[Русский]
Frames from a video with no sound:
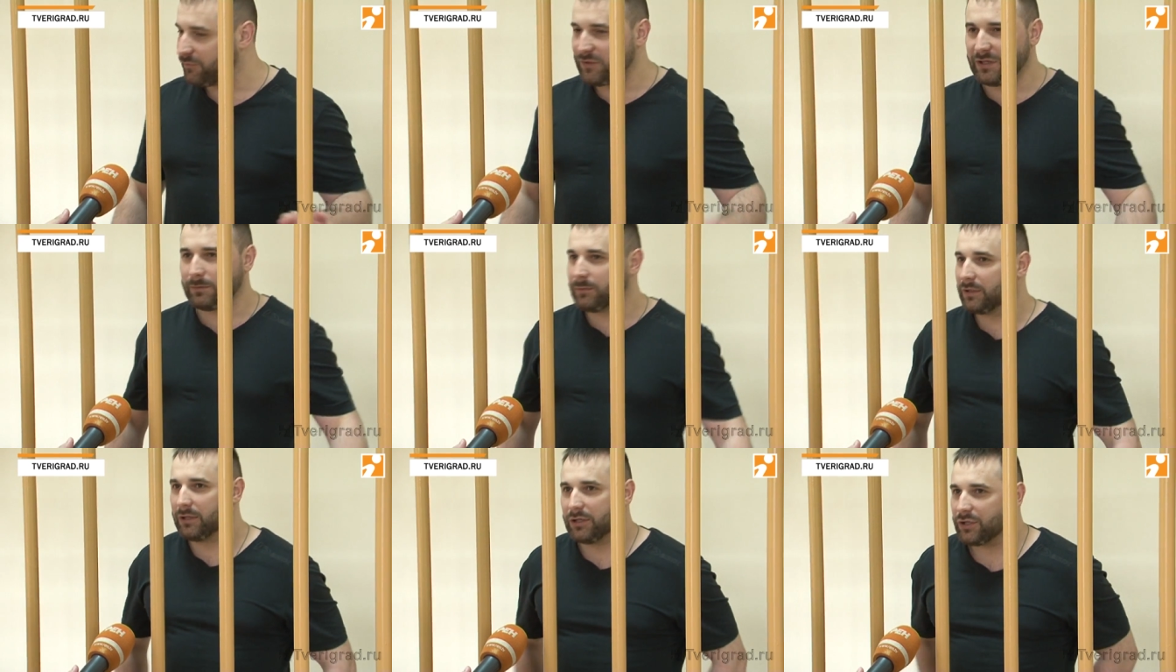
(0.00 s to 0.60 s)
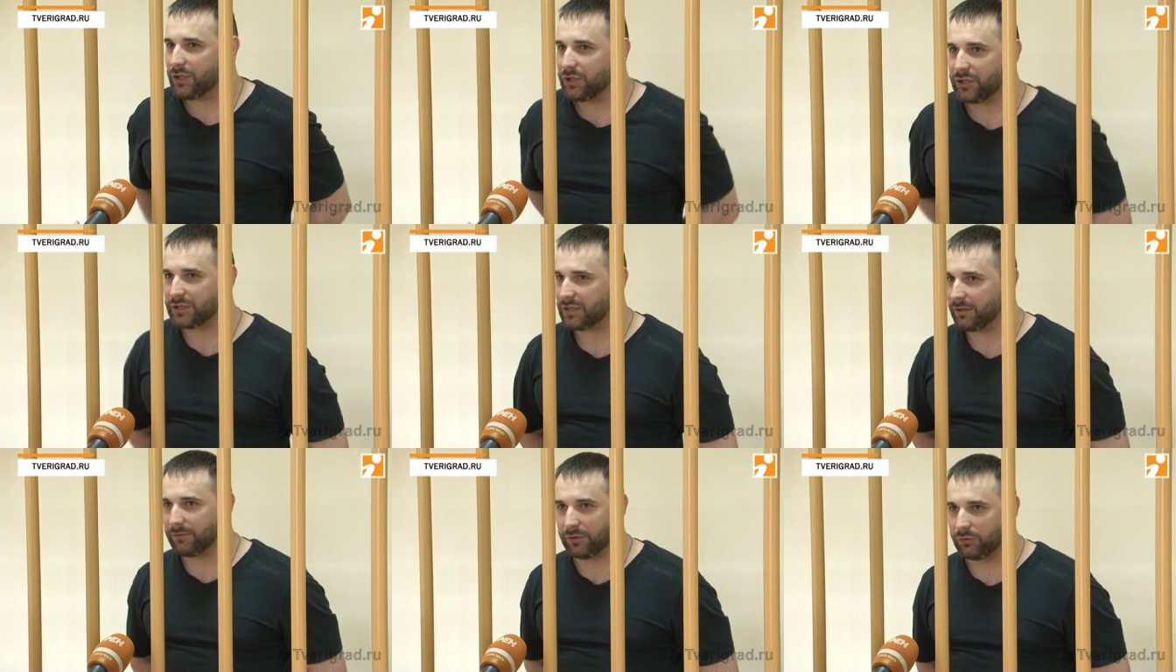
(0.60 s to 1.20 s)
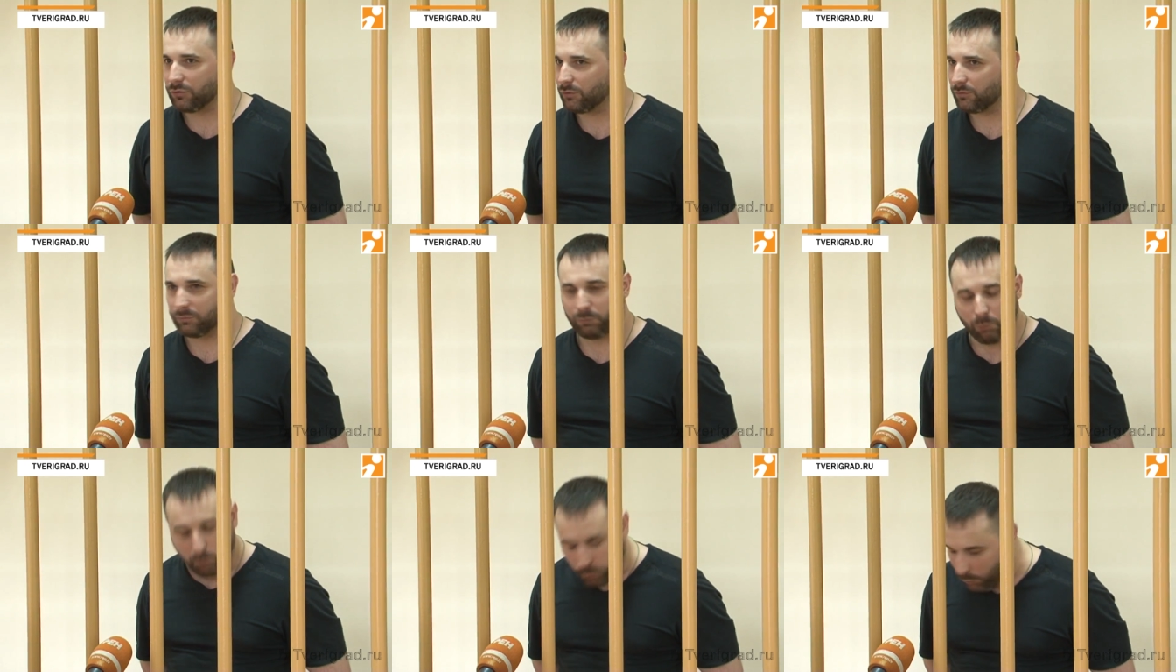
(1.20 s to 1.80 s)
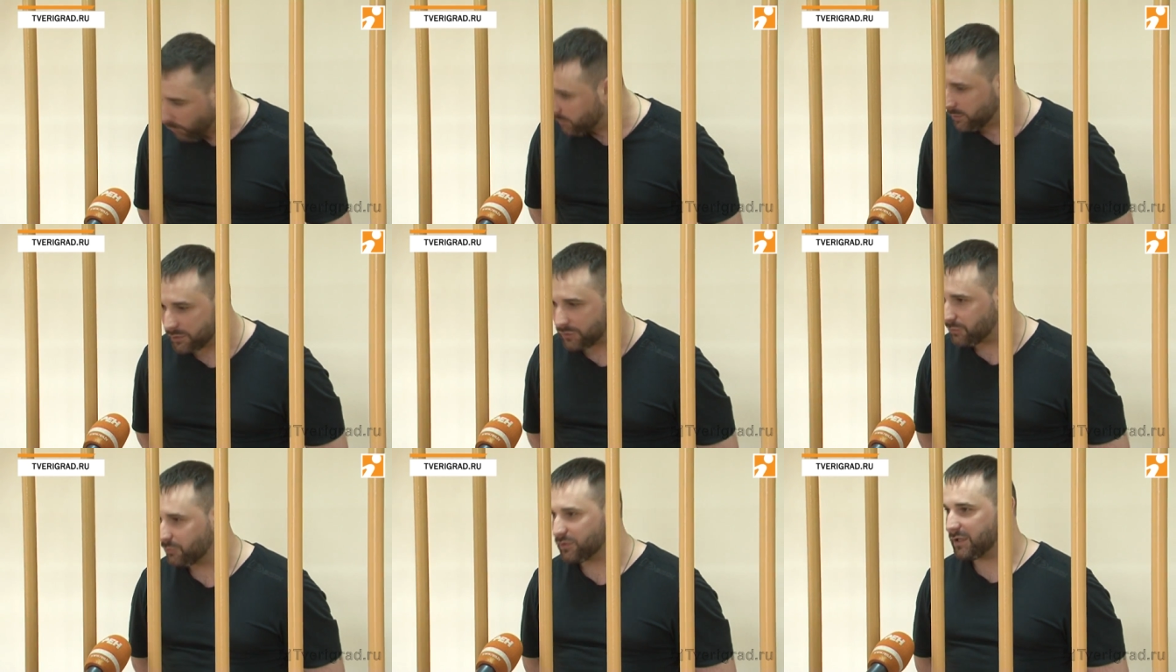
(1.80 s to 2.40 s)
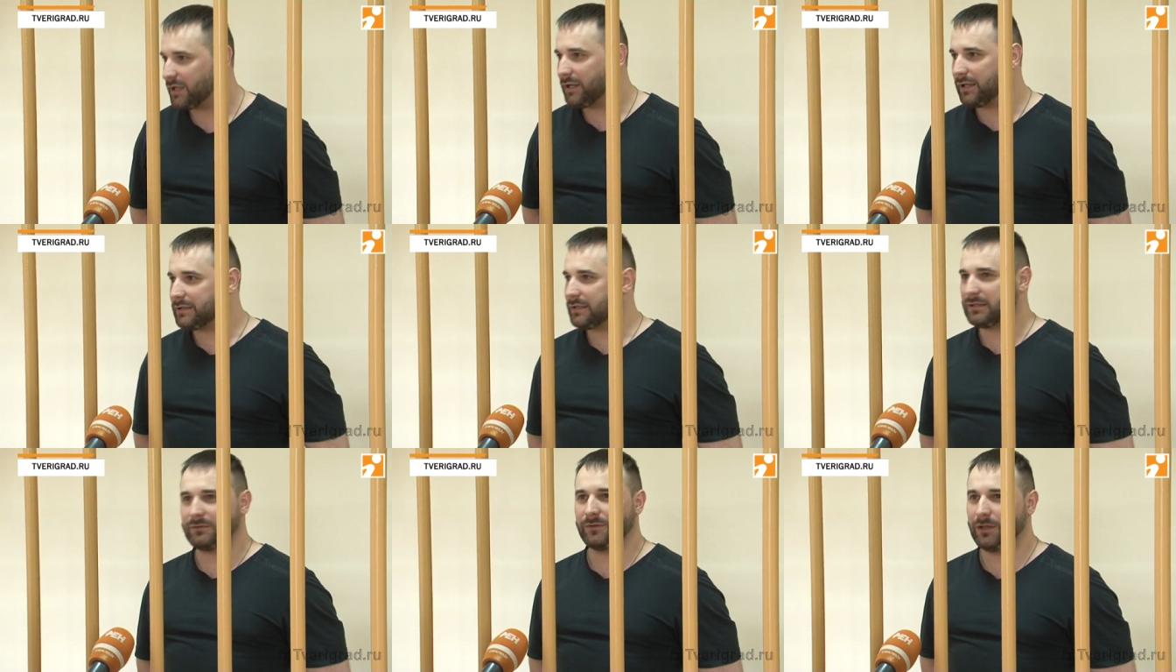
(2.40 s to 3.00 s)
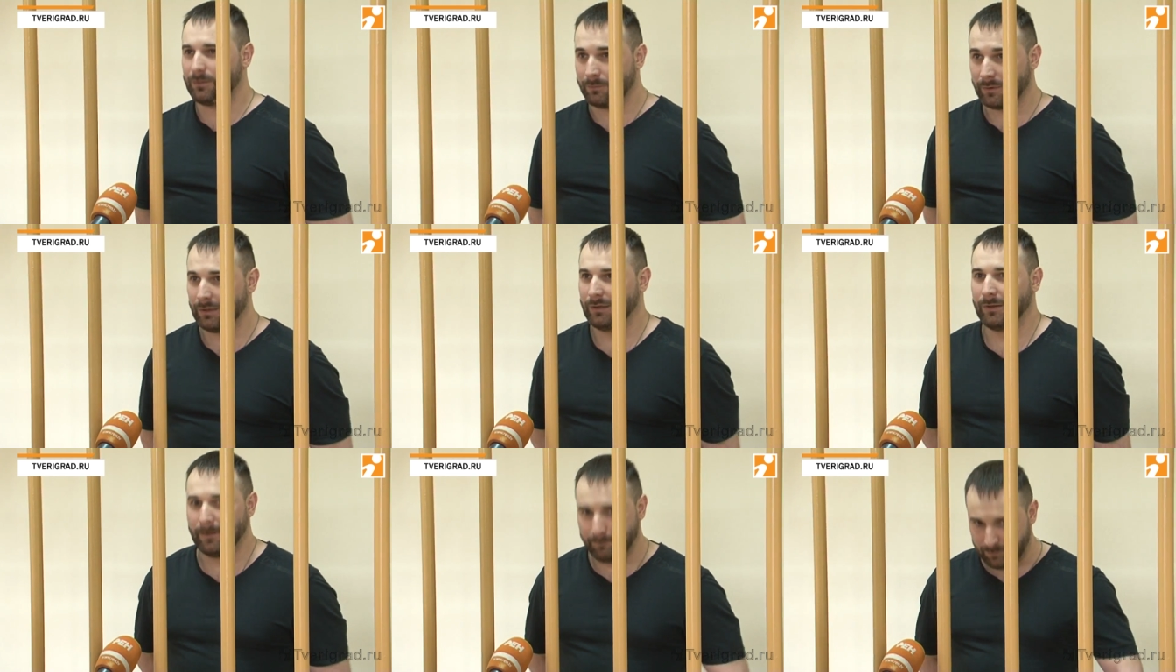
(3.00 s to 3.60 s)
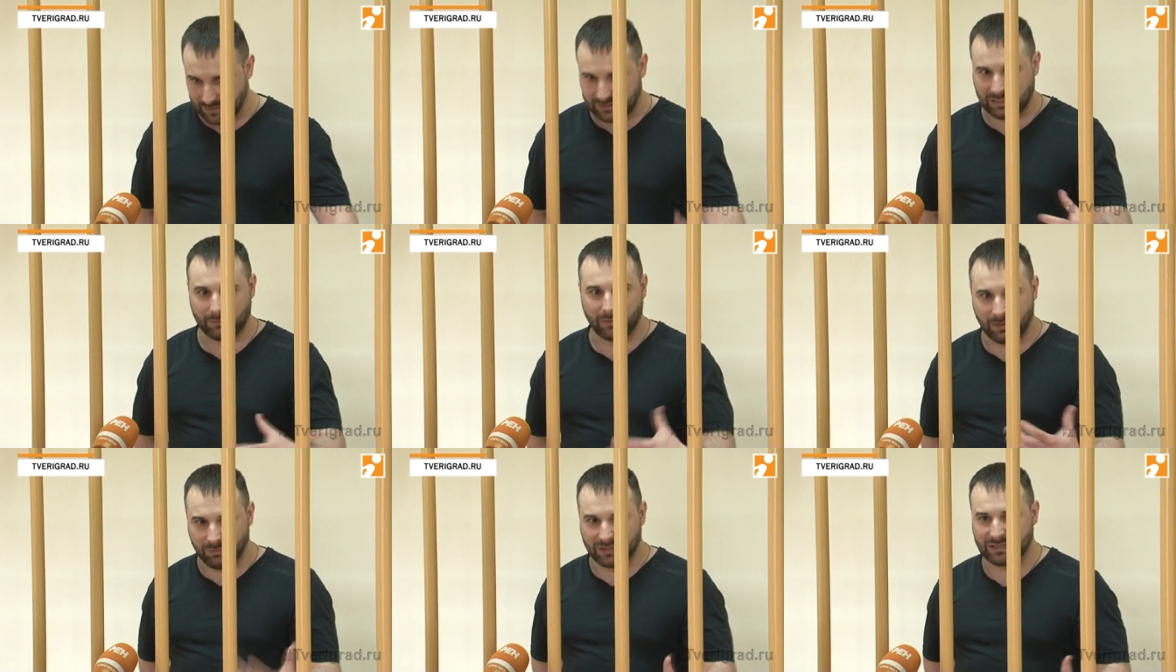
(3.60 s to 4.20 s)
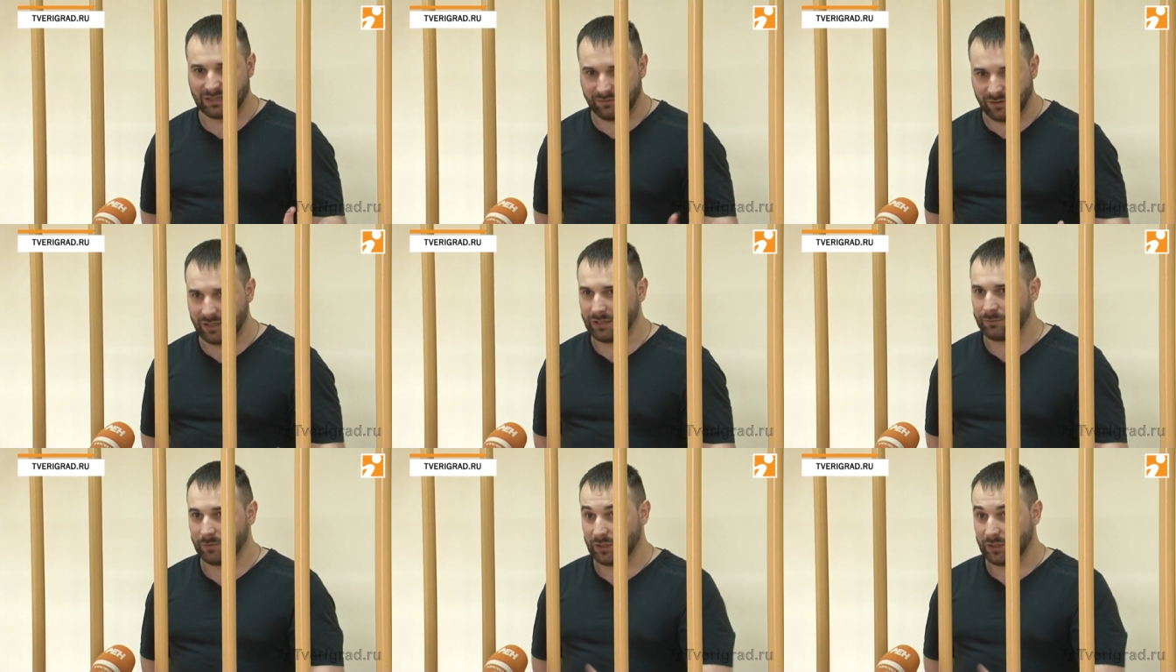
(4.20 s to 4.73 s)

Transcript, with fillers: всем надлежаще советую полностью заняться своим самообразованием.